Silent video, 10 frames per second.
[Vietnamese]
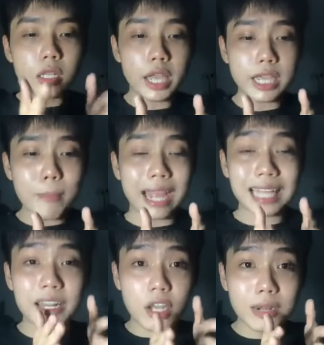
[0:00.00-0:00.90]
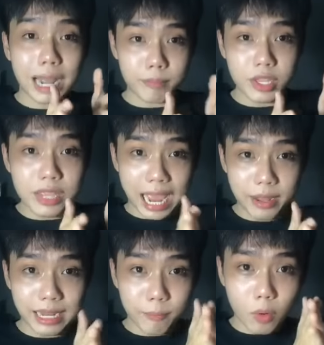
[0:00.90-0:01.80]
thì cái bạn thanh dư nằm như vậy
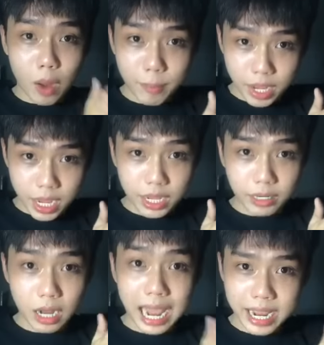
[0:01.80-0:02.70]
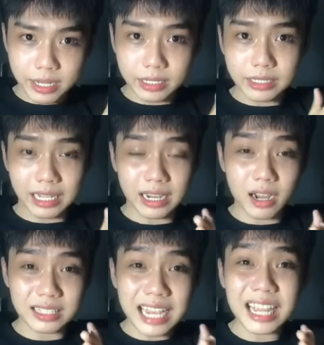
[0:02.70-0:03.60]
nằm ngoài bìa ở đây là
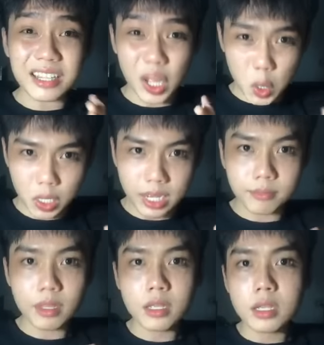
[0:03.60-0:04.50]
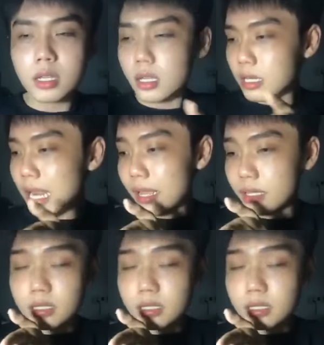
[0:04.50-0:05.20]
gần sát vách tường á là